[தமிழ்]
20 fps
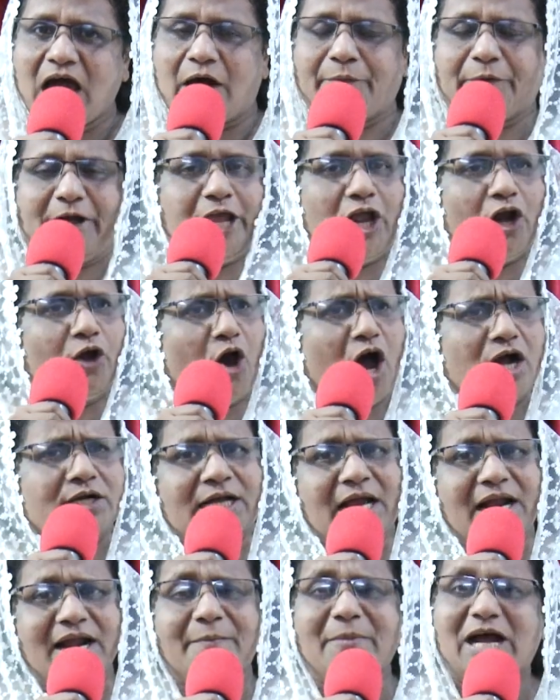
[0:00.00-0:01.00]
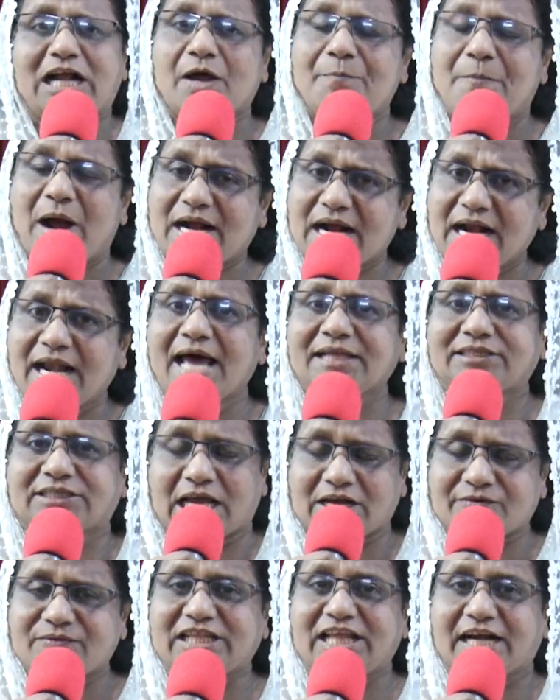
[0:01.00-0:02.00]
அவருடைய நோக்கம் நமக்கு பங்களா
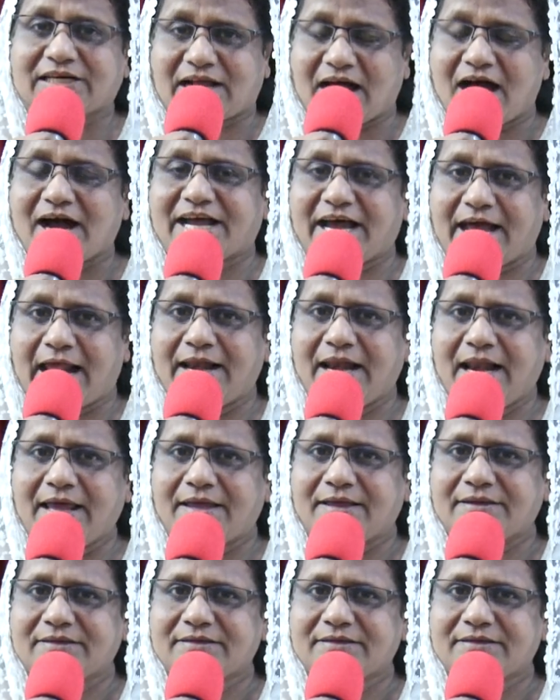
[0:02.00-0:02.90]
தருவதற்காக அல்ல